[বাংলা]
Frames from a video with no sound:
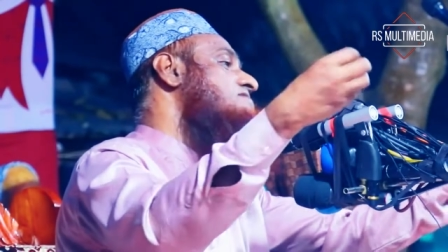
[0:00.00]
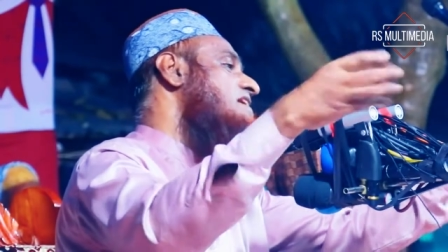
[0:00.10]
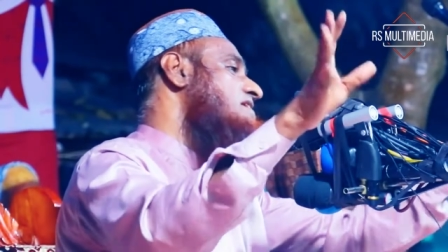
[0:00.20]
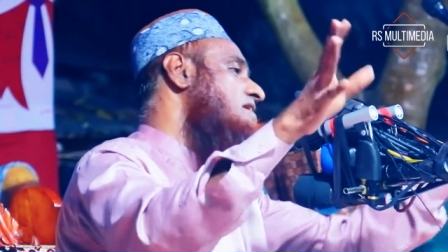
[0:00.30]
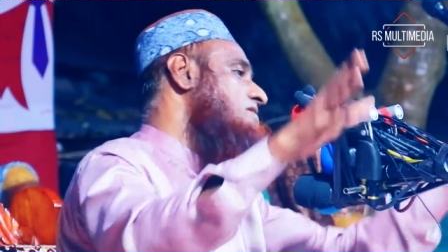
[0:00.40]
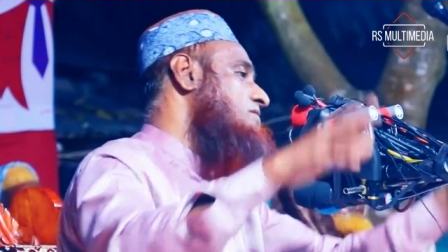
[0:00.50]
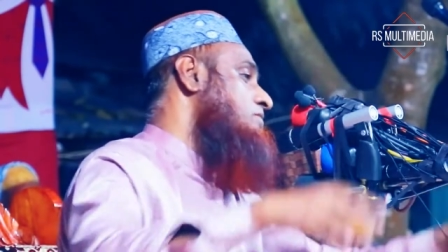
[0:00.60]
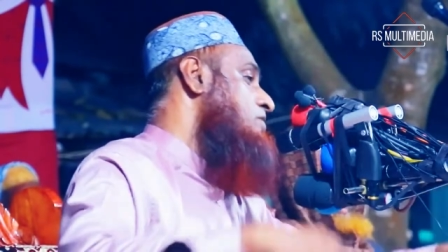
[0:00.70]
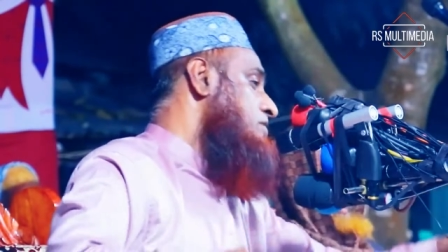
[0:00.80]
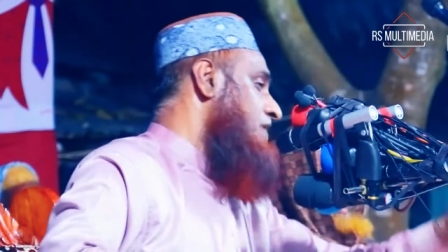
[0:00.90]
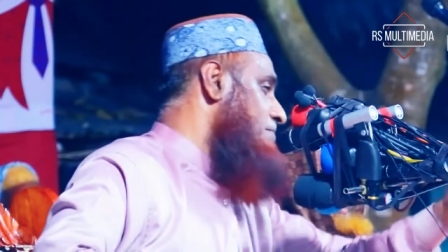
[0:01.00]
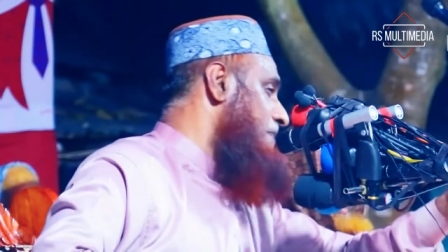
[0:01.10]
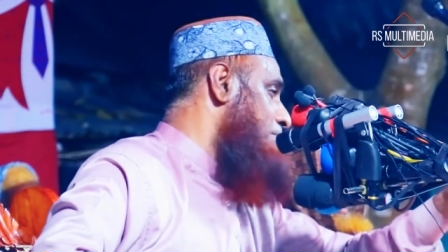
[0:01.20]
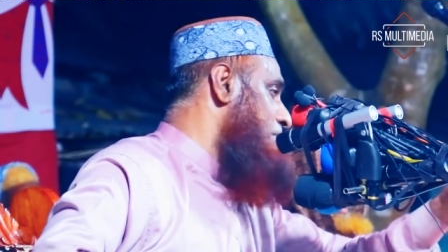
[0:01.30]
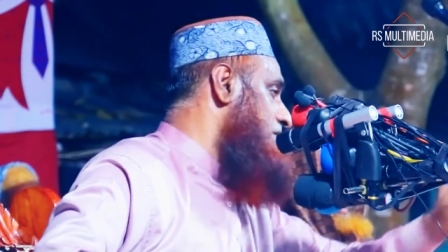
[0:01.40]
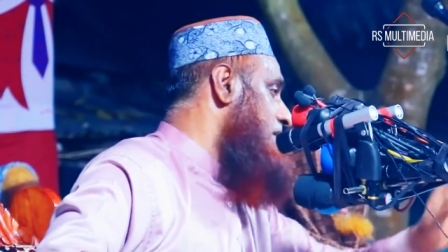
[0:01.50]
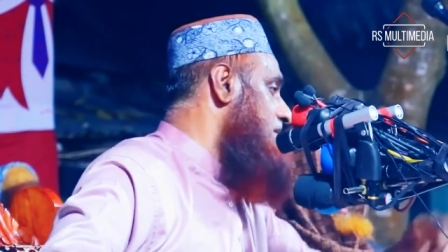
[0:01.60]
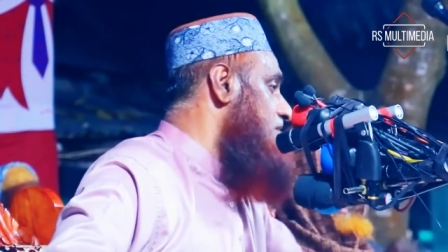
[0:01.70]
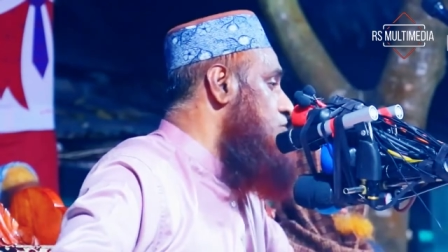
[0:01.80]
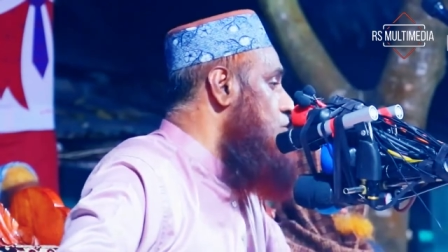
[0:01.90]
তাকে জান্নাত দিও তার বাপ মা
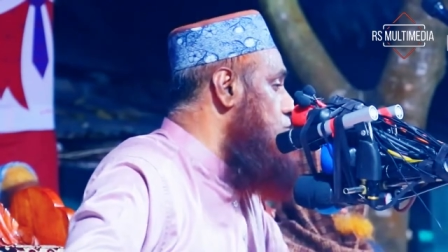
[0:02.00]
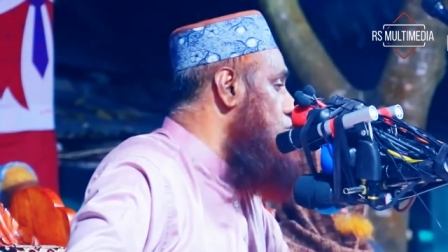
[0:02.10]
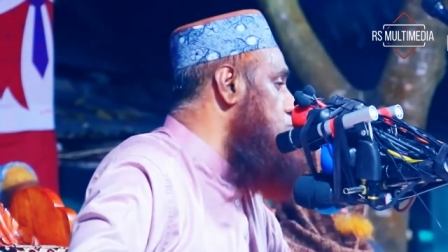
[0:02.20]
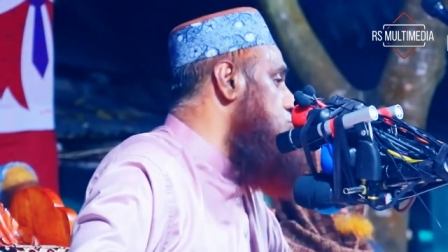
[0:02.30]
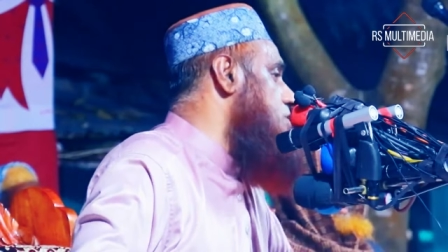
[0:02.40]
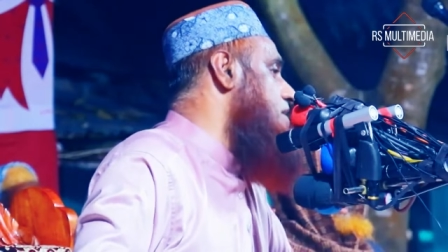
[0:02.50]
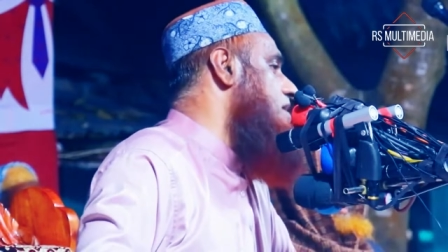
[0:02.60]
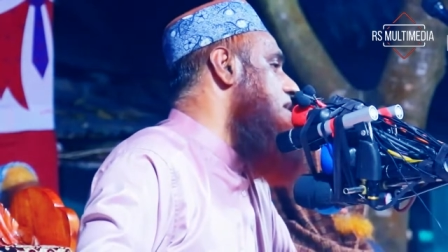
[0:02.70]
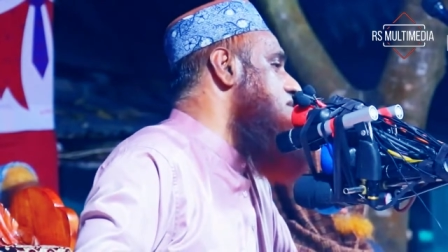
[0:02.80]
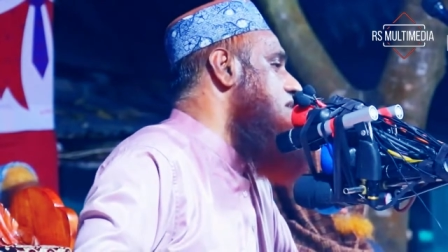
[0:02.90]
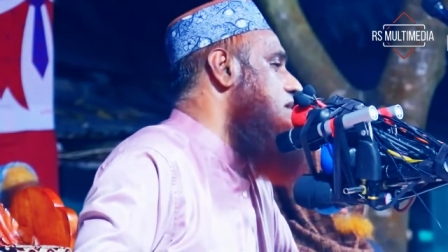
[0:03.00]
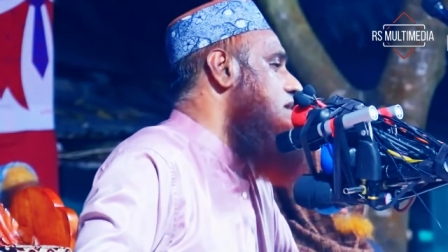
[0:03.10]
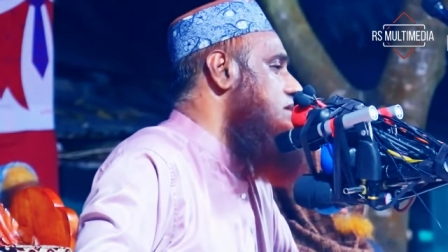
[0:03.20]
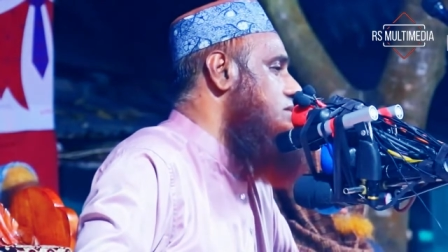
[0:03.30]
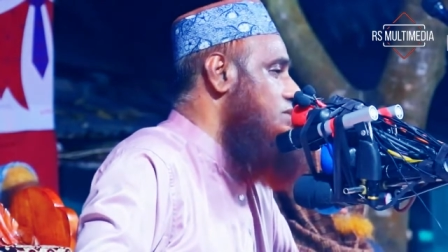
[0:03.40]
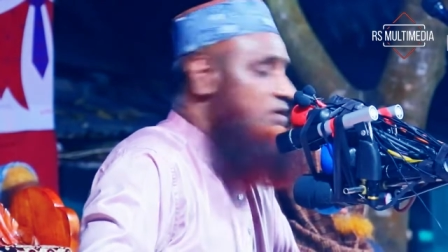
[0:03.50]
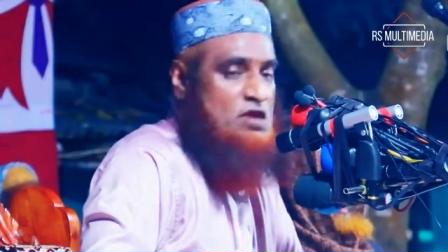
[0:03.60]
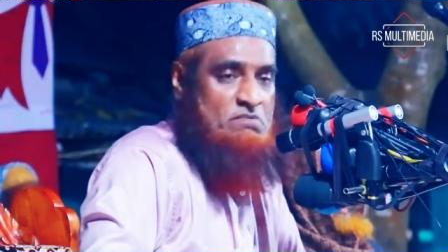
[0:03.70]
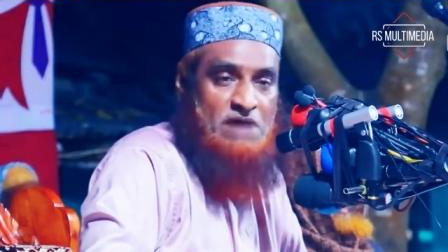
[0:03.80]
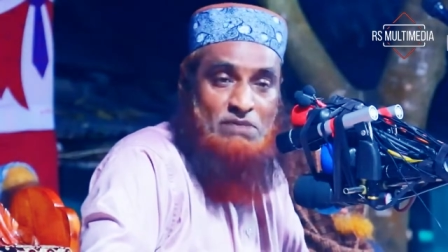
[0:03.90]
দাদা যে চোদ্দ গোষ্ঠীকে আল্লাহ জান্নাত দিও
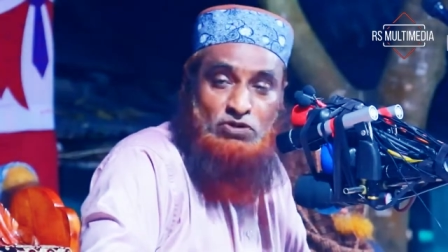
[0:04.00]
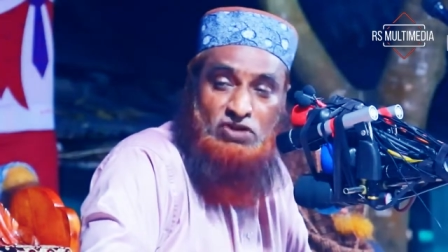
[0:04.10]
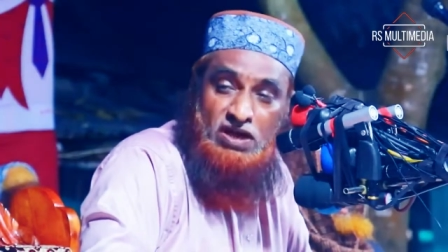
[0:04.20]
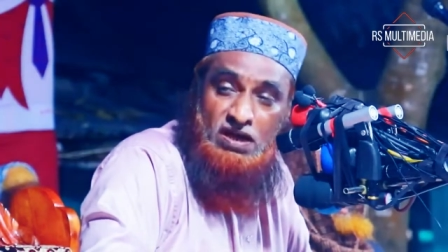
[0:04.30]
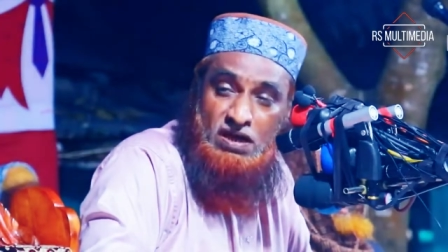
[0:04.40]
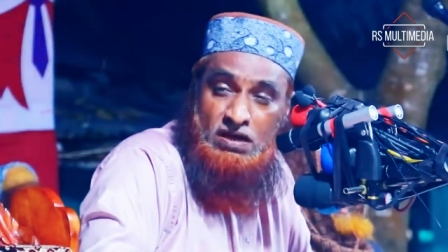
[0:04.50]
মাহবুদ রে